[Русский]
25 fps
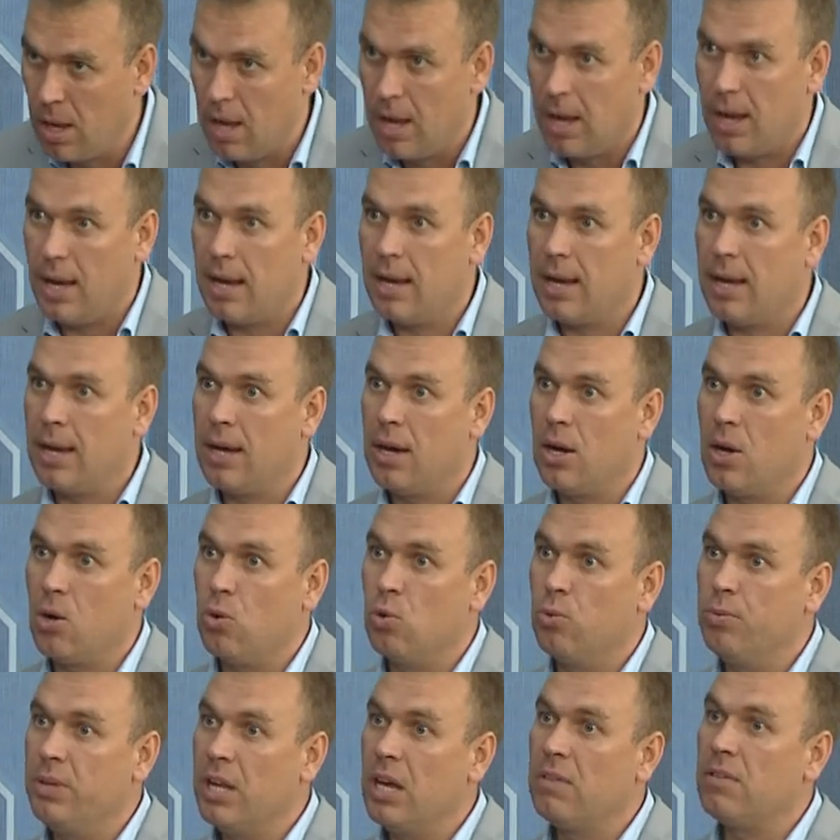Да. А,
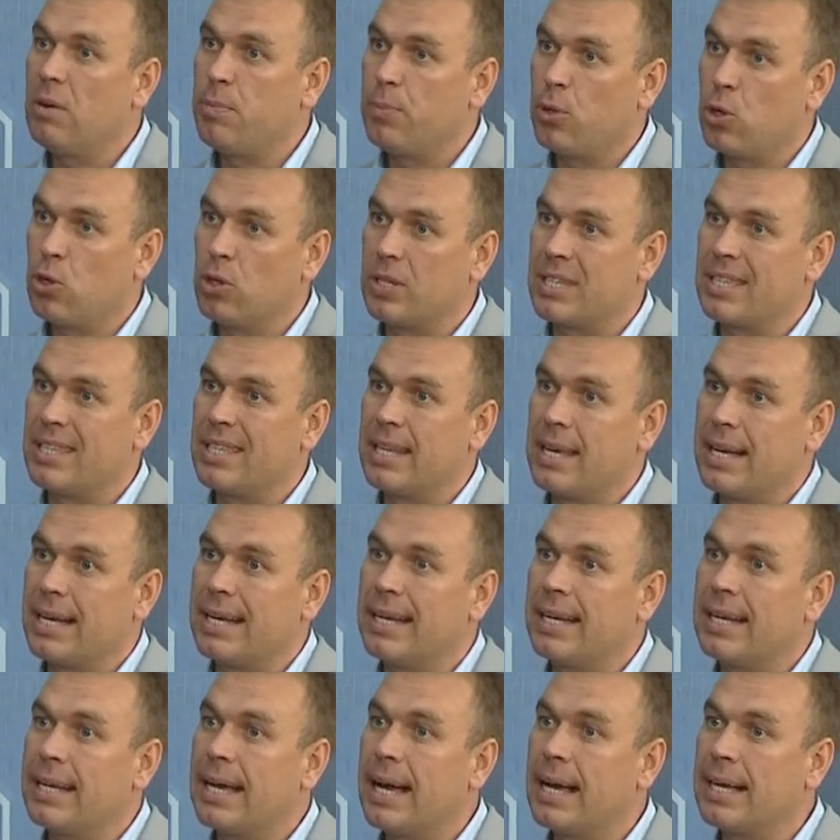у меня вопрос.
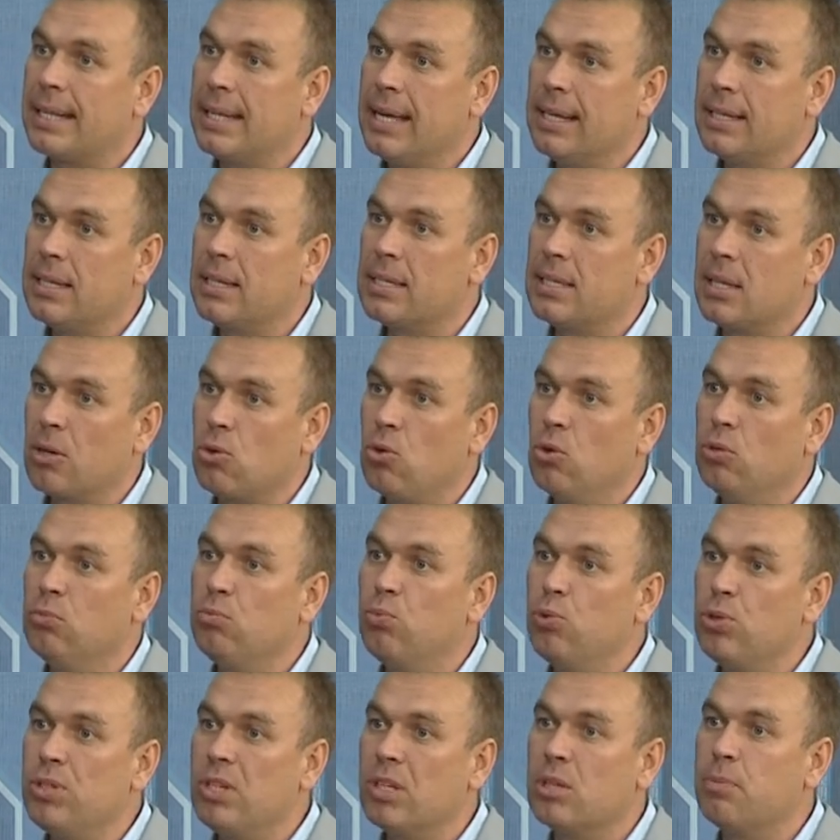Когда этот закон
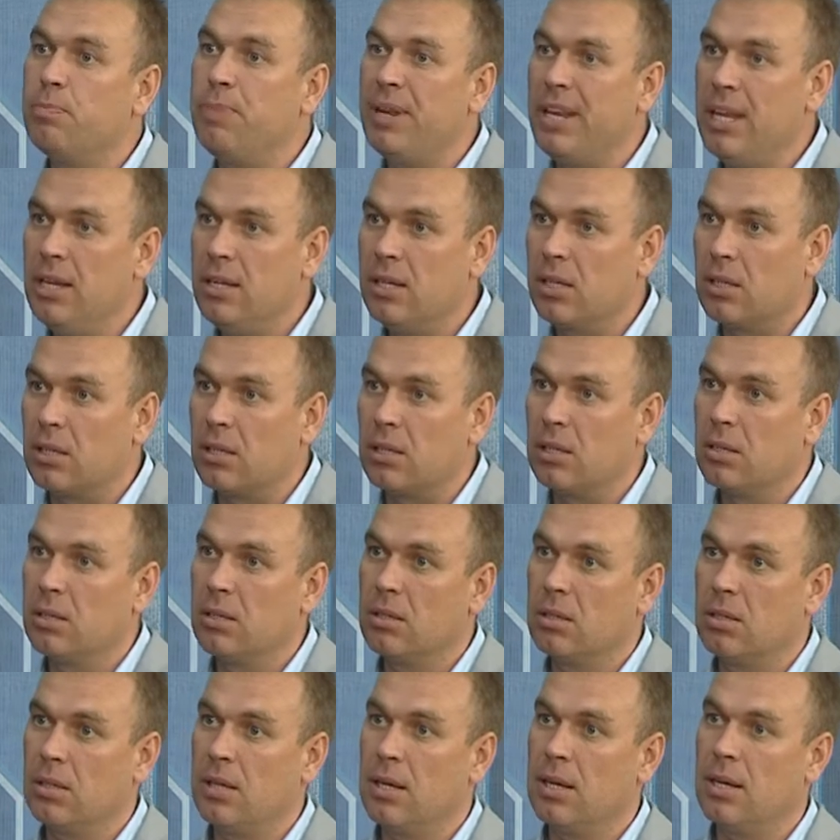будет принят,
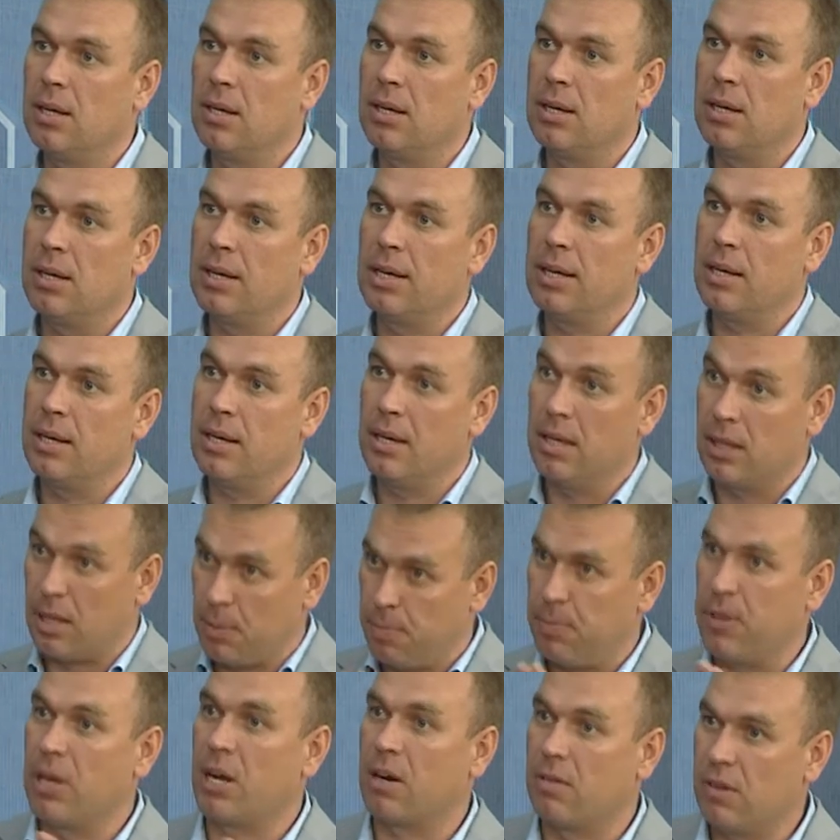а, это
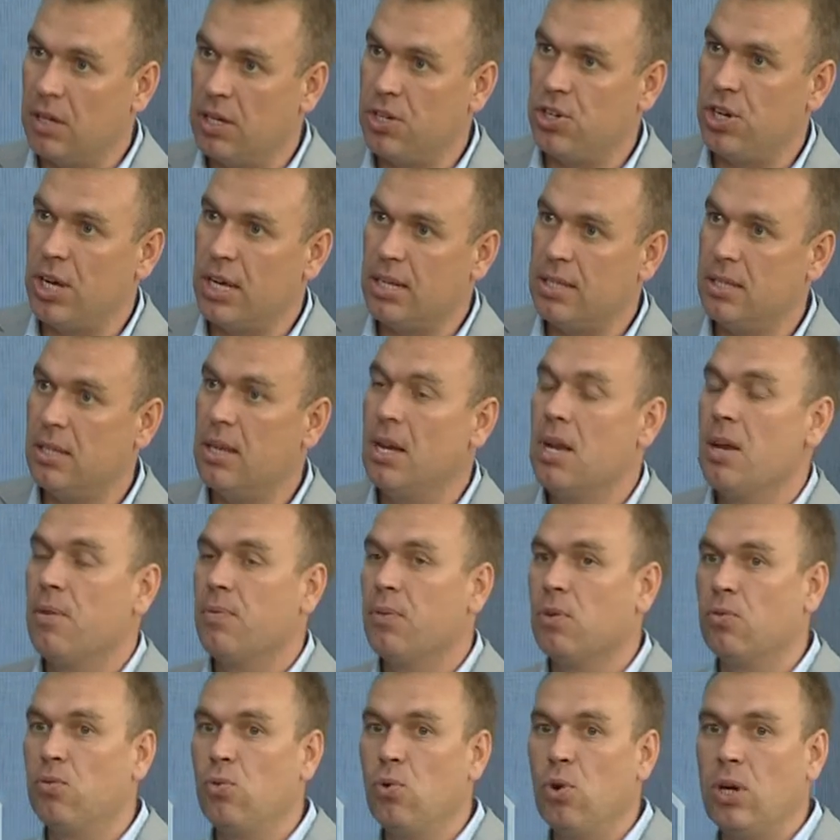первая часть. Угу.
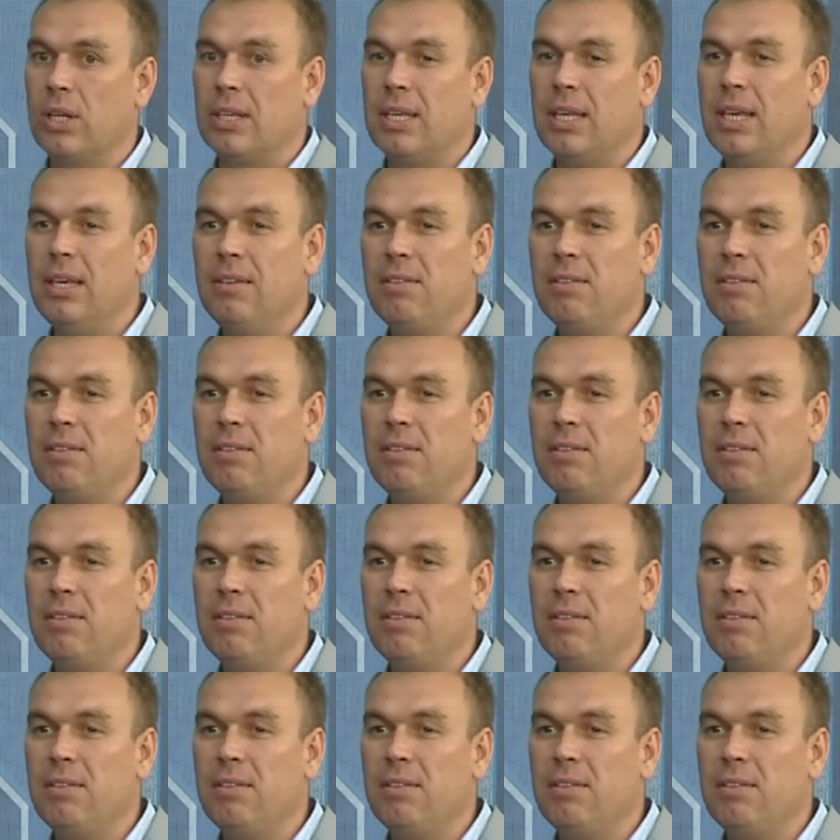Вот.